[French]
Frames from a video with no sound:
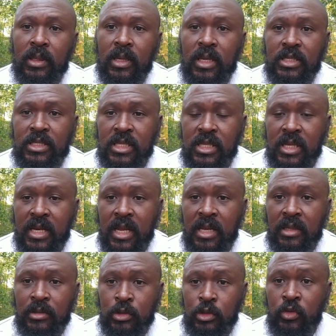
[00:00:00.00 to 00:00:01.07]
en
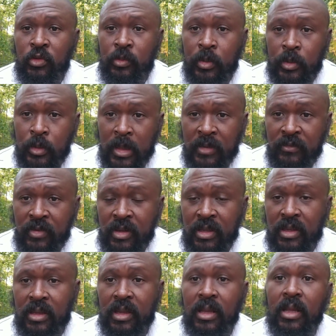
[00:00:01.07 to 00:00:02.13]
général, du développement de l'Afrique
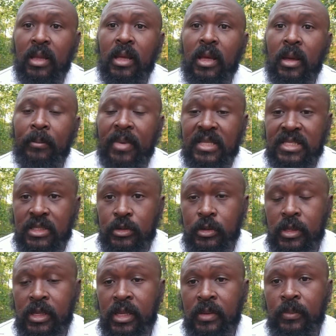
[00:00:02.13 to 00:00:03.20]
en
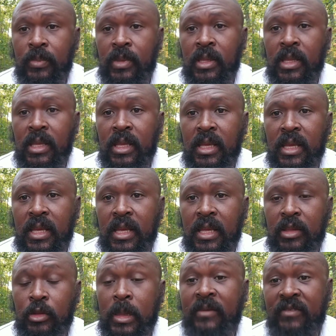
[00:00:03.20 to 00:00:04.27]
particulier
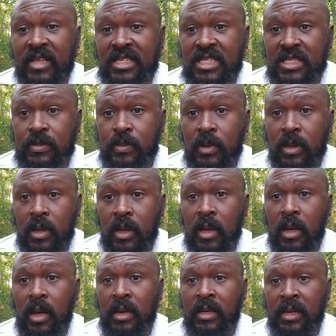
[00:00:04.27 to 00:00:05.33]
et de l'investissement
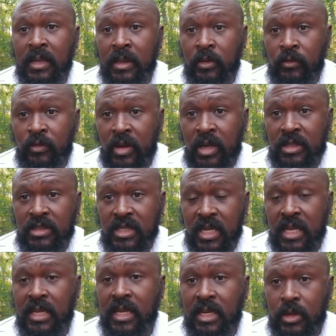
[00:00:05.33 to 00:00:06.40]
en élevage
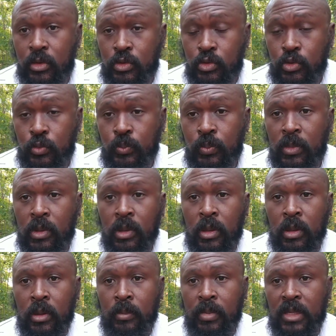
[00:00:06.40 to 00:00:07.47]
et en agriculture.
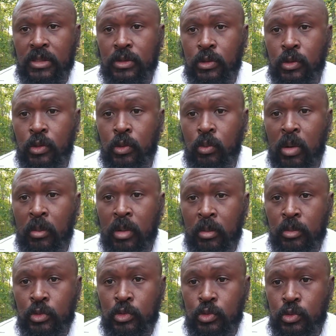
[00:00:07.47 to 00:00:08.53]
Parce que
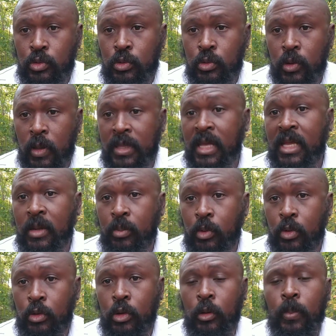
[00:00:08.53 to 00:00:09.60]
moi-même, je suis un
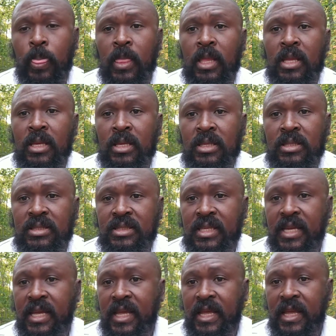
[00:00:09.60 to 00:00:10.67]
agripreneur.
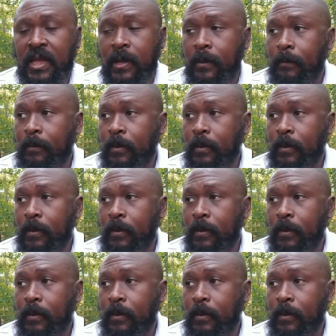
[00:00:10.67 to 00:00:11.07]
J'ai euh,